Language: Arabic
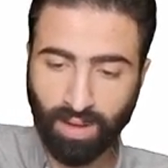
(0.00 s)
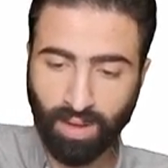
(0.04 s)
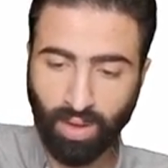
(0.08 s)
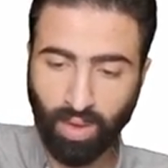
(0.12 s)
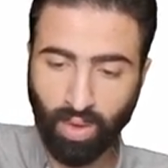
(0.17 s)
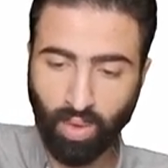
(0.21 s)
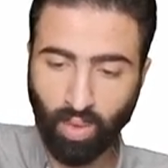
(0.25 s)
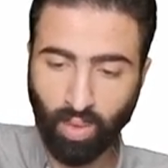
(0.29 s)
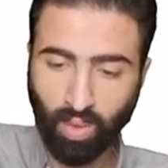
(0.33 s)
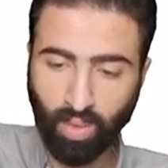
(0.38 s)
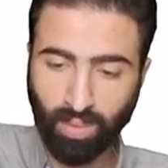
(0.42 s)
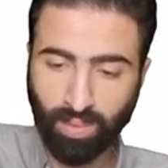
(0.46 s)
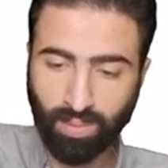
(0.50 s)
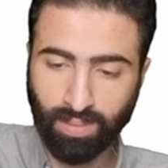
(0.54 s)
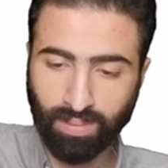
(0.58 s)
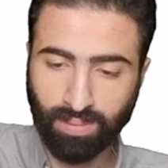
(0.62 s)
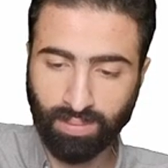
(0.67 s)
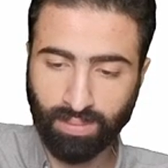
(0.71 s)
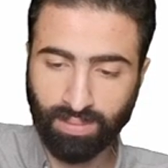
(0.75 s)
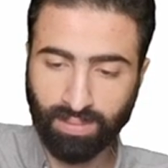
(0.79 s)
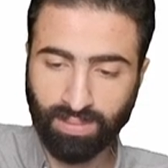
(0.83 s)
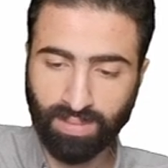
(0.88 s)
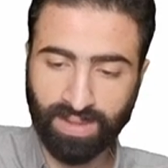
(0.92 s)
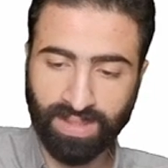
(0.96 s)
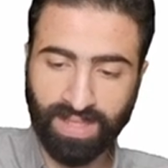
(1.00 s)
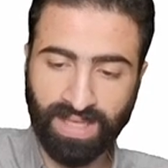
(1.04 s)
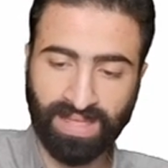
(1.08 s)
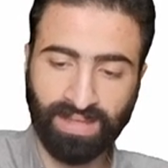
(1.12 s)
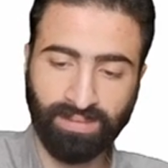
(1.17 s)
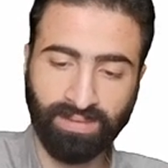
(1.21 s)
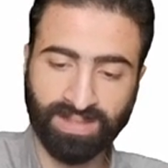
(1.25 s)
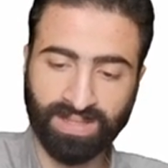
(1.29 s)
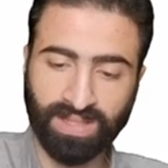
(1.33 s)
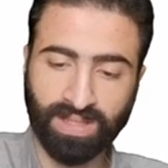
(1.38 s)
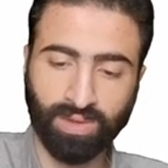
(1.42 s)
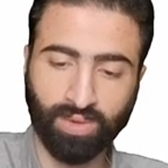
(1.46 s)
low يعني
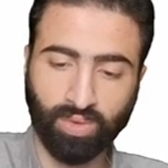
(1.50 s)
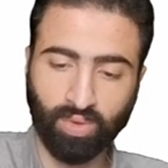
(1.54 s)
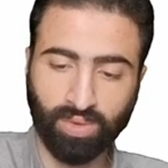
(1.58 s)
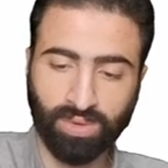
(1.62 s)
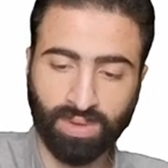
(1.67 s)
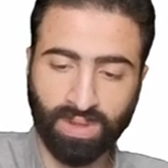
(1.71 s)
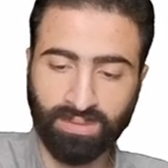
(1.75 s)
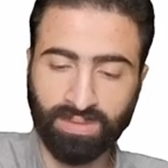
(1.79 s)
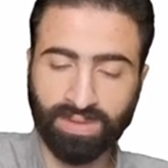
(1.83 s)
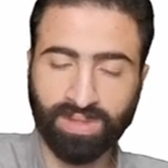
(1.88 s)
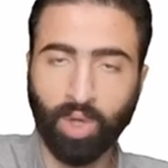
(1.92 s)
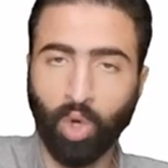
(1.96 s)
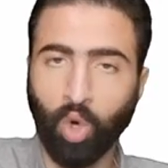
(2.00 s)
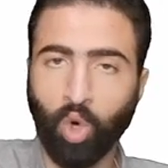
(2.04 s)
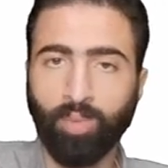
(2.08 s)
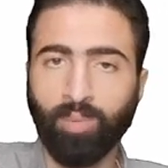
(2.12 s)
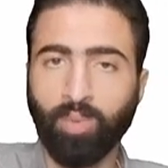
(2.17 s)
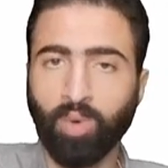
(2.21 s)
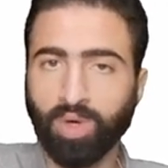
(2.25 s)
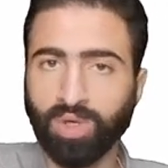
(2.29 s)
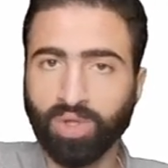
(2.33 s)
مثلا تكون قيمتها